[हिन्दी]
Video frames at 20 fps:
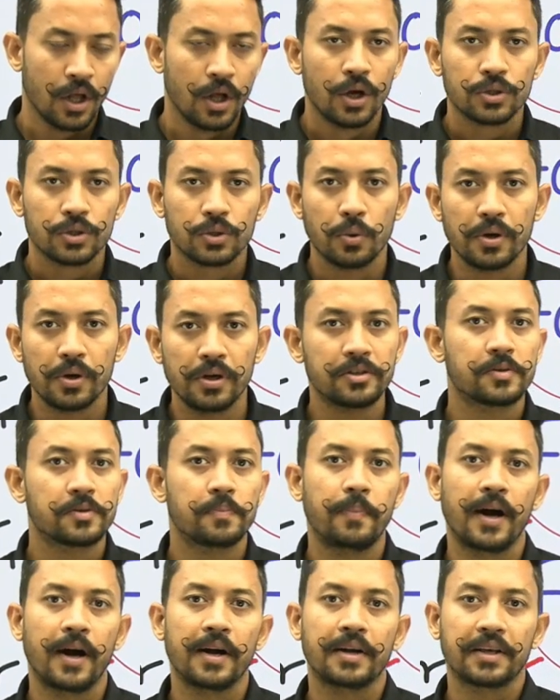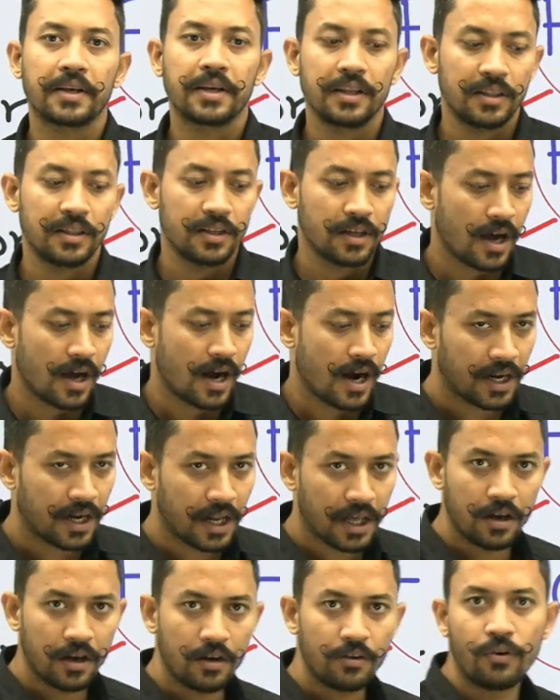तो इस पार्ट के अंदर
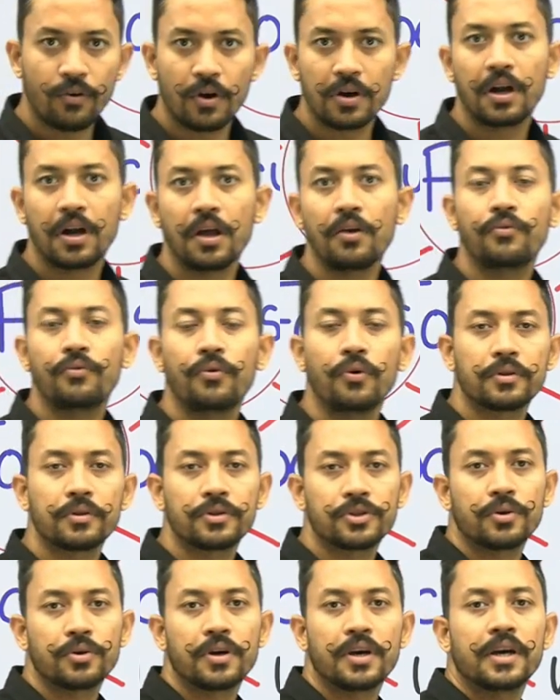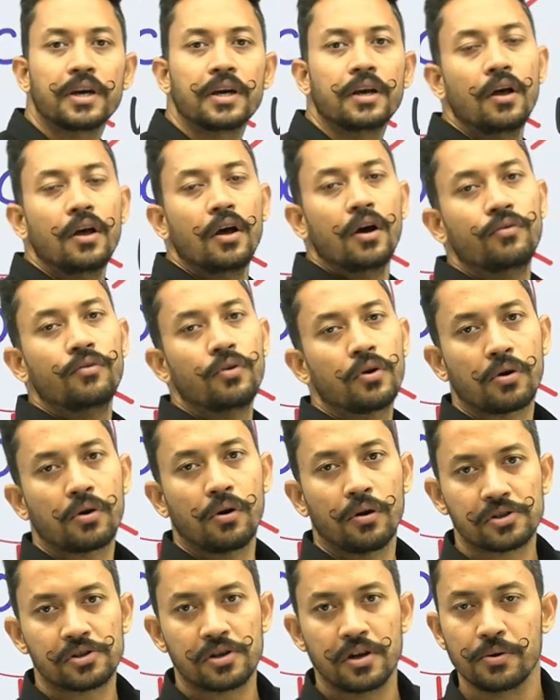आर्टिकल 44 जो है वो
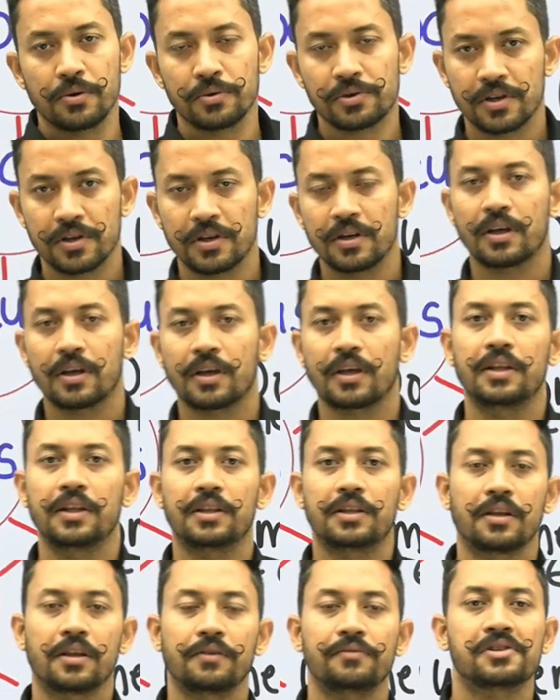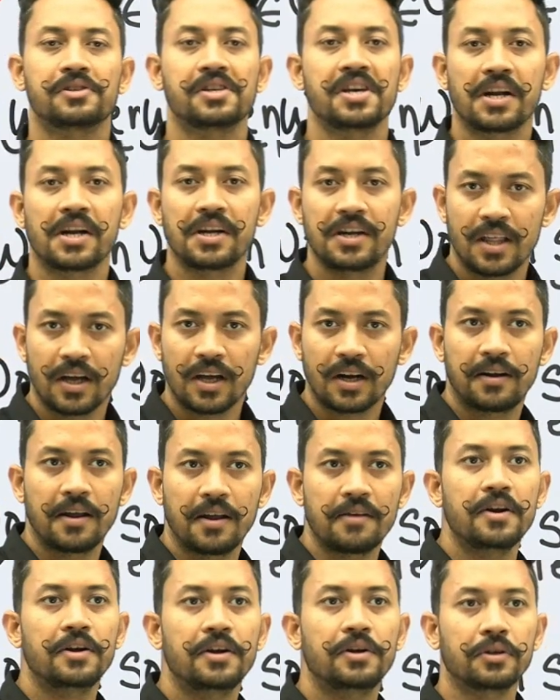कॉन्स्टिट्यूशन की तरफ से एक
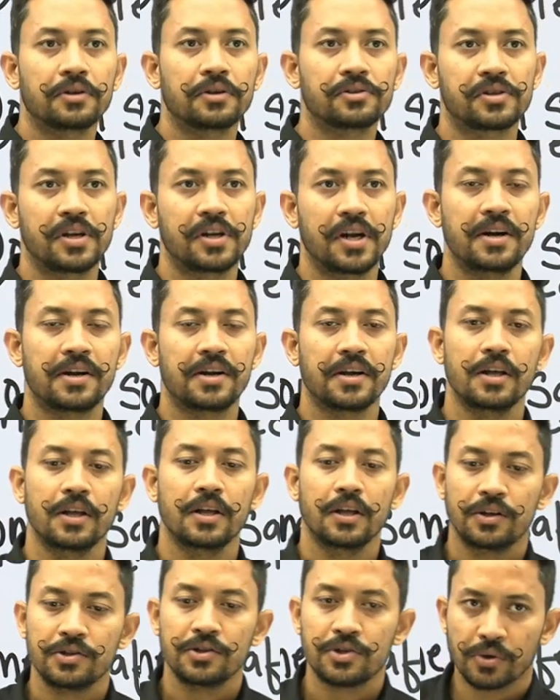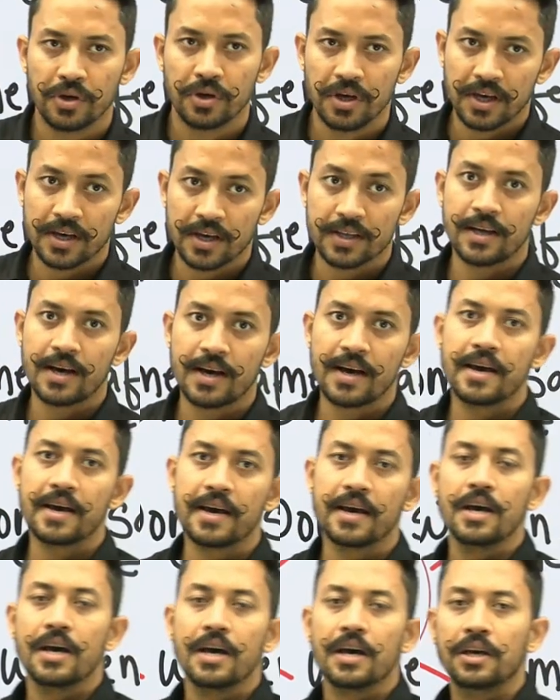डायरेक्टिव है टू द स्टेट जो कि कहता है
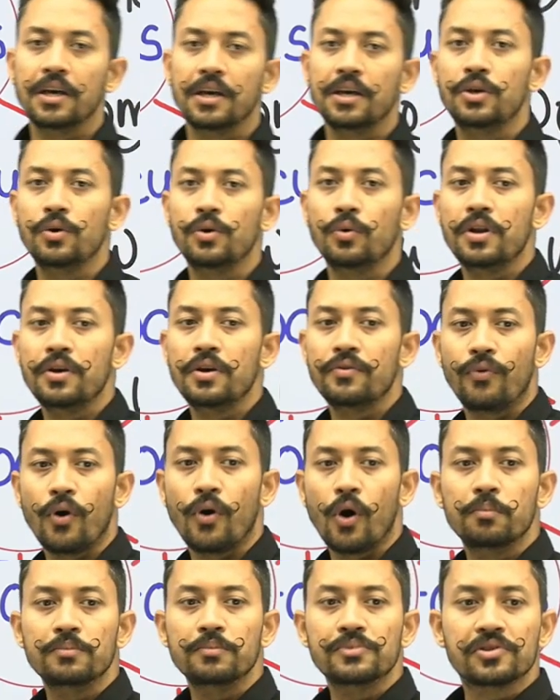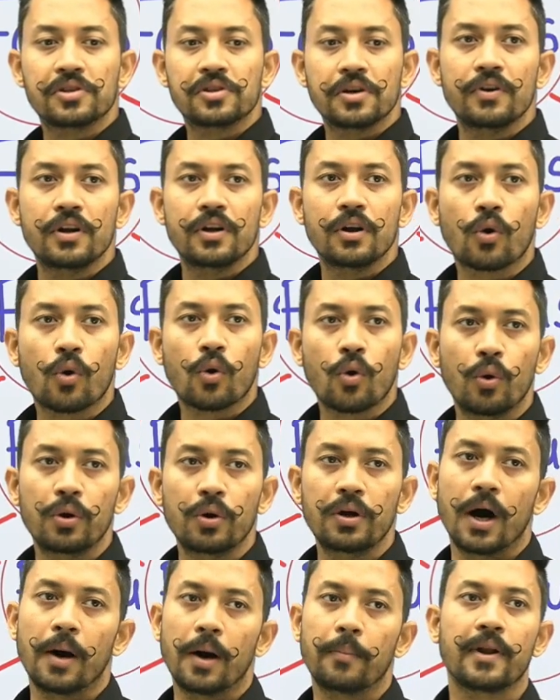कि यूनिफॉर्म सिविल
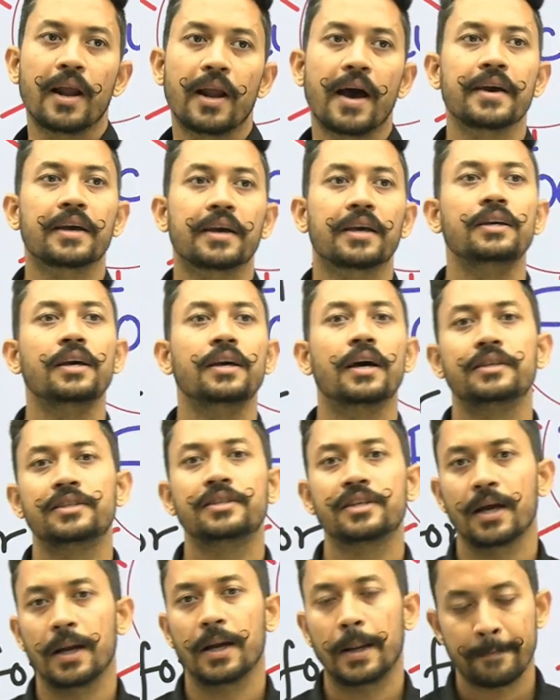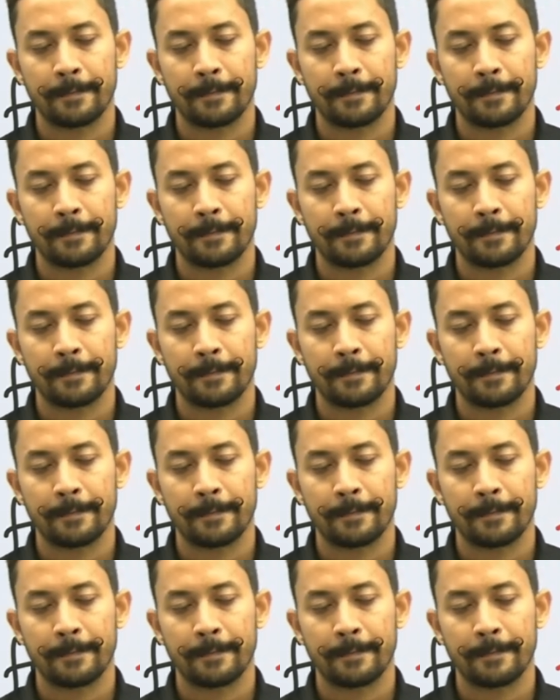कोड अप्लाई किया जाए